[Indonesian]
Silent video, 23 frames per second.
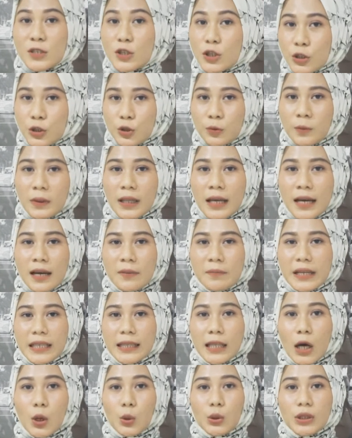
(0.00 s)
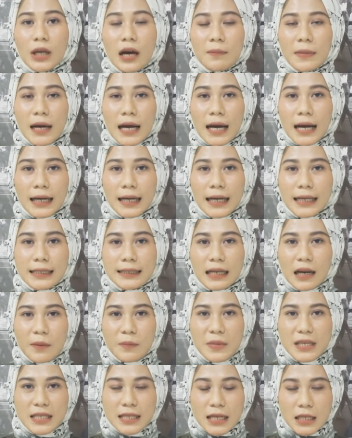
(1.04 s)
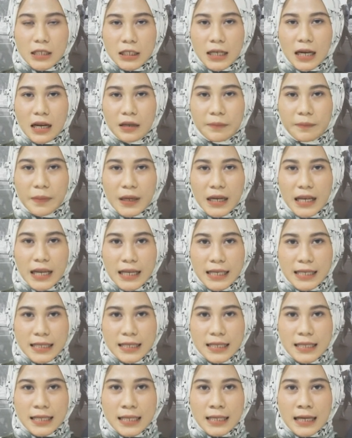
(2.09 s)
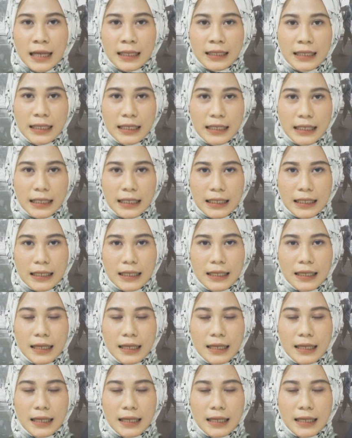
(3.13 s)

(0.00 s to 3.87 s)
Sejumlah berita utama akan kami sajikan pada edisi kali ini.